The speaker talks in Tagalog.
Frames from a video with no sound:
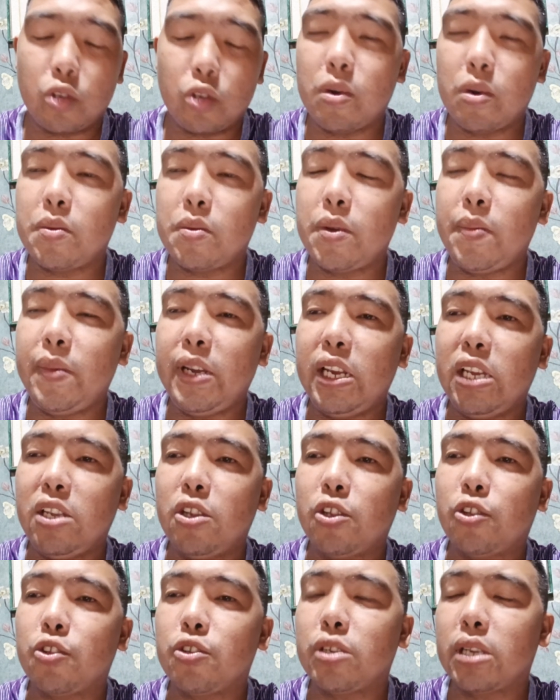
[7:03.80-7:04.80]
Ito
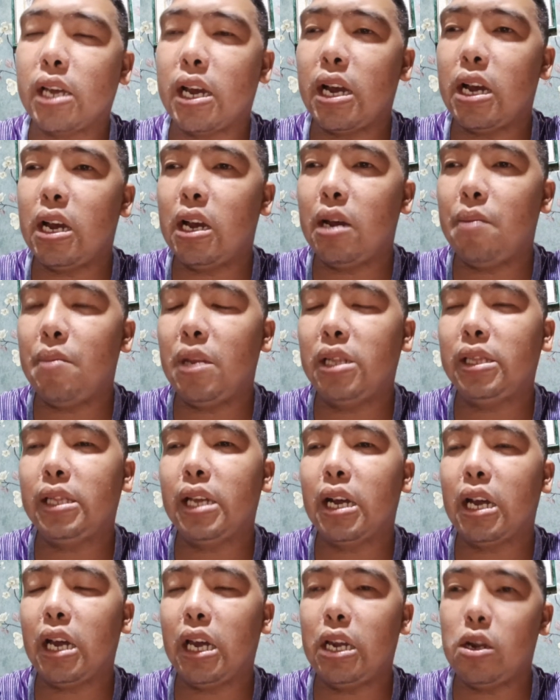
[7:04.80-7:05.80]
mabibili nyo to sa
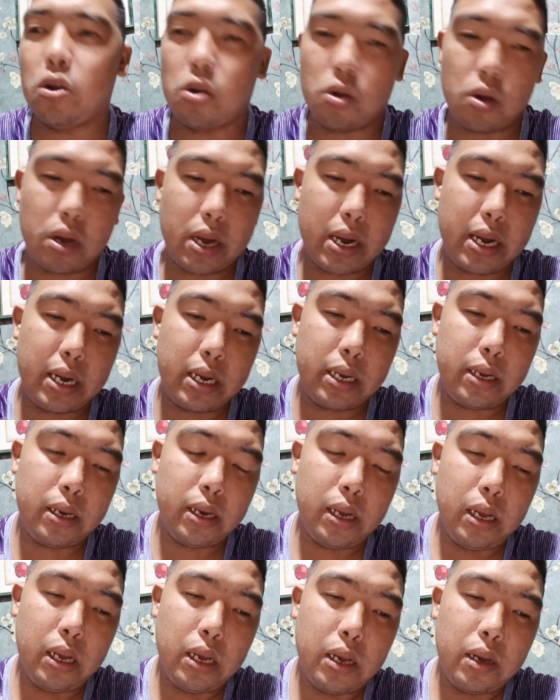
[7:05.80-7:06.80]
bandang Caloocan.
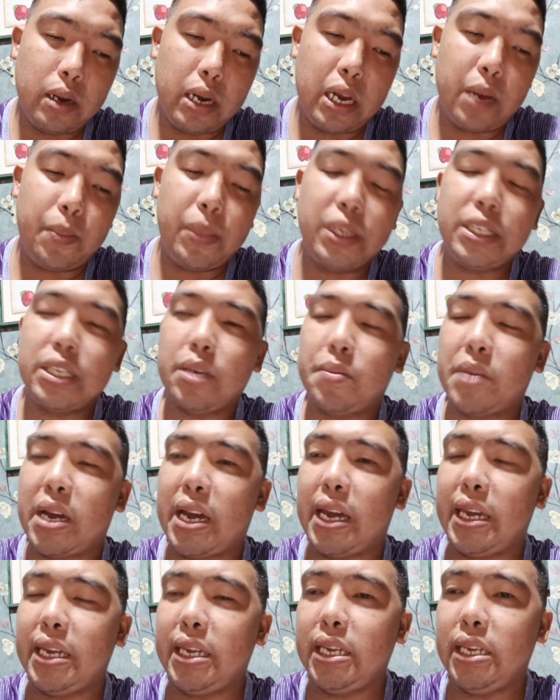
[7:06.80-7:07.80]
Lapit sa
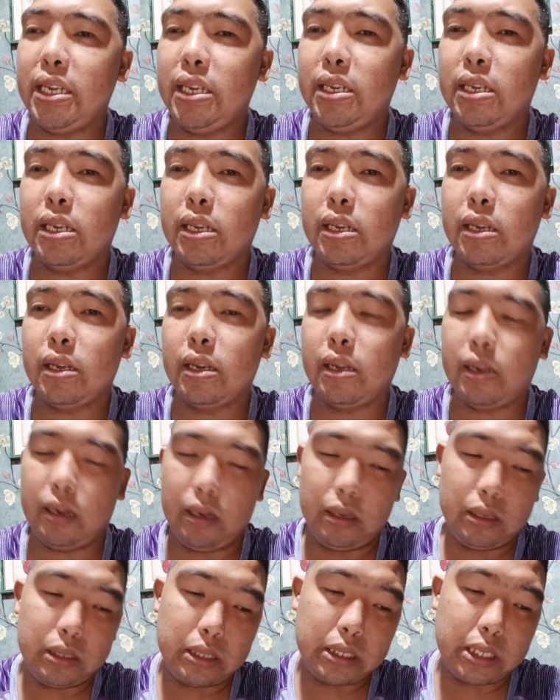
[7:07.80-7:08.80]
may
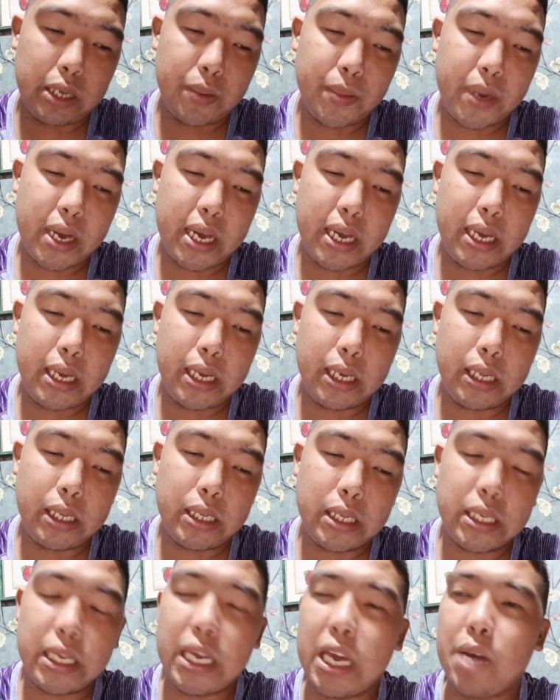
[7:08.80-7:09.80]
sa
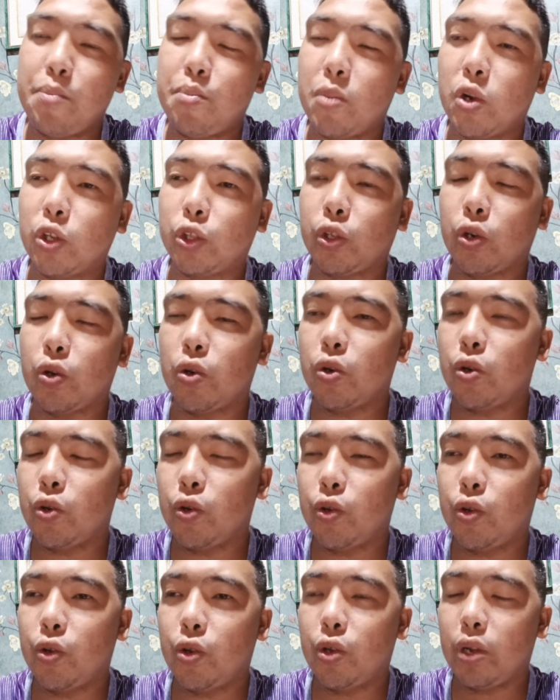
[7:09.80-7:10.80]
may CF Moto.
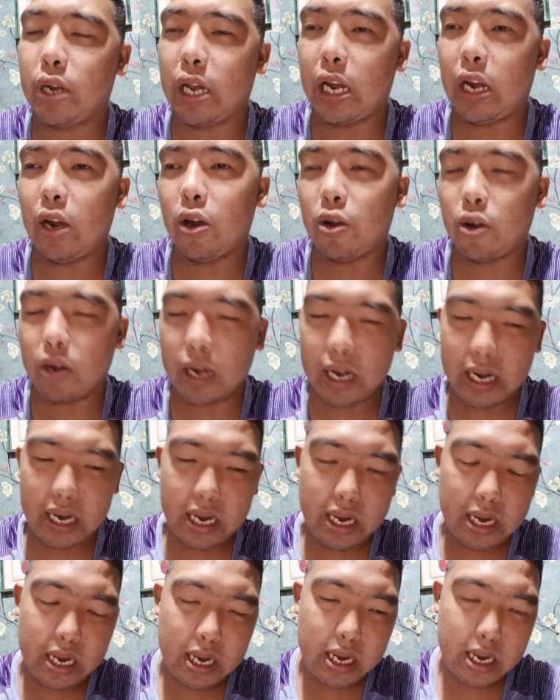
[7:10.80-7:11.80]

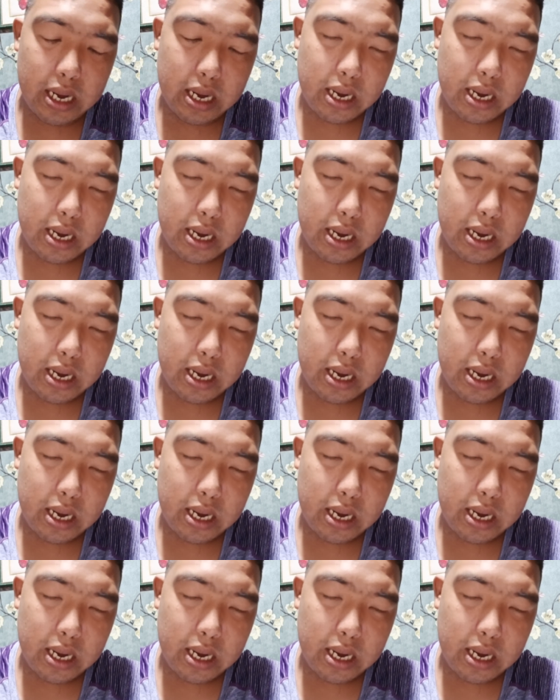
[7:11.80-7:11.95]
Caloocan.